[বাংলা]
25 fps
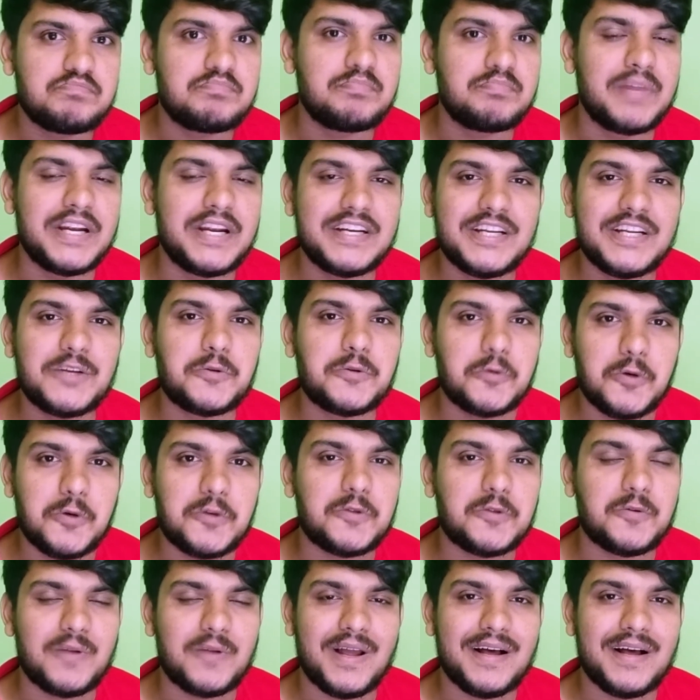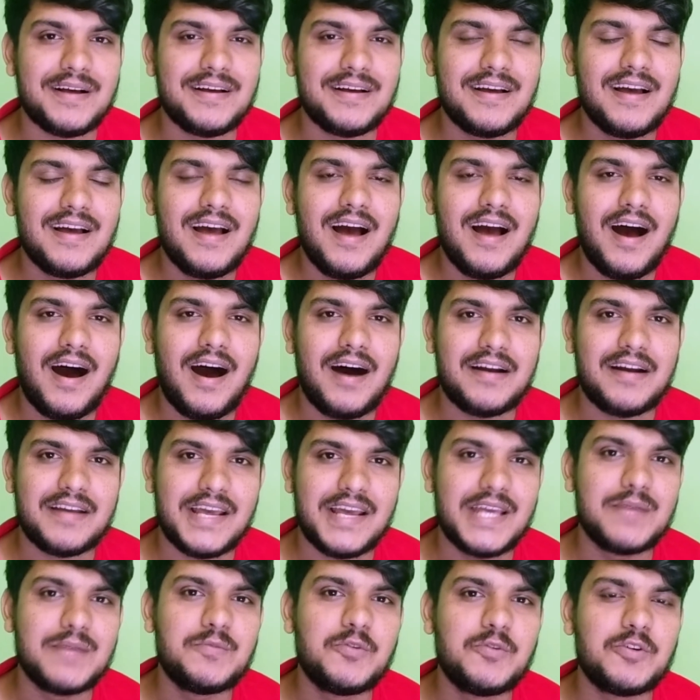মেনটেন করতো না আর
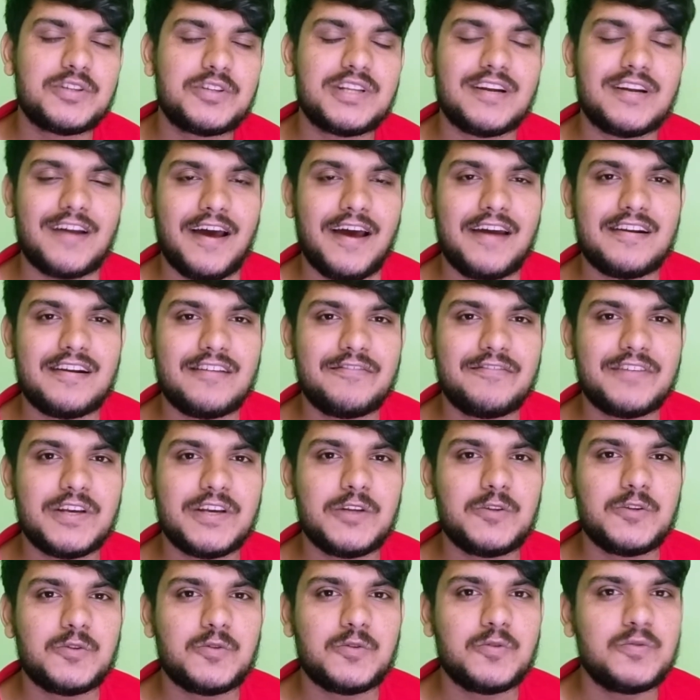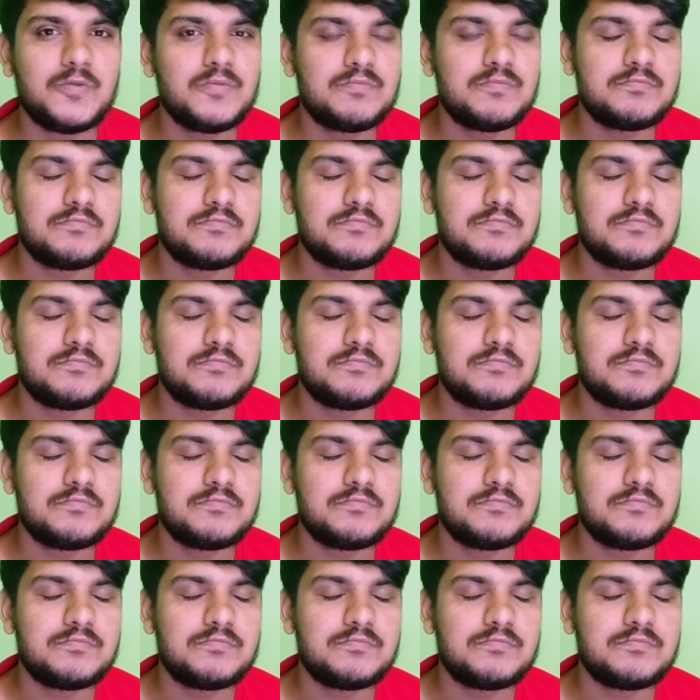এই মুহূর্তে রাহেন রাফি কিন্তু